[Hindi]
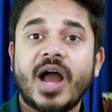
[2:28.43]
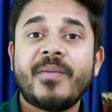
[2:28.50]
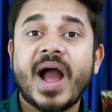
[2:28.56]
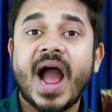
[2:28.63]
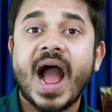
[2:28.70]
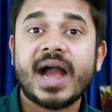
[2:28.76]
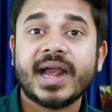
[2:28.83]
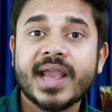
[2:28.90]

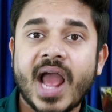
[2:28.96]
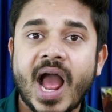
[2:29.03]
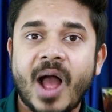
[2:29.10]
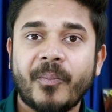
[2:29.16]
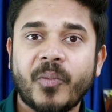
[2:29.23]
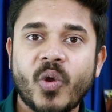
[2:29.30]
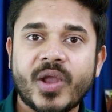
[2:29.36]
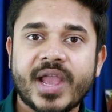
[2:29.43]
अब आगे
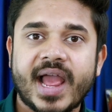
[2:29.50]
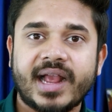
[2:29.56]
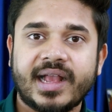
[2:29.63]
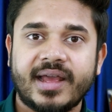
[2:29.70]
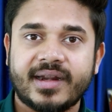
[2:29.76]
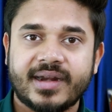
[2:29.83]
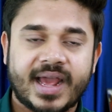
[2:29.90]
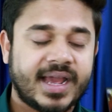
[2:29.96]
आपको क्या
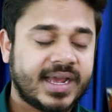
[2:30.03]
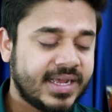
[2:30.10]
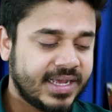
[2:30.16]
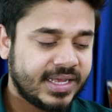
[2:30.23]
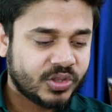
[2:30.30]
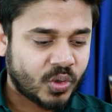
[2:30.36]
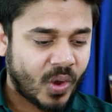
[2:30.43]
करना है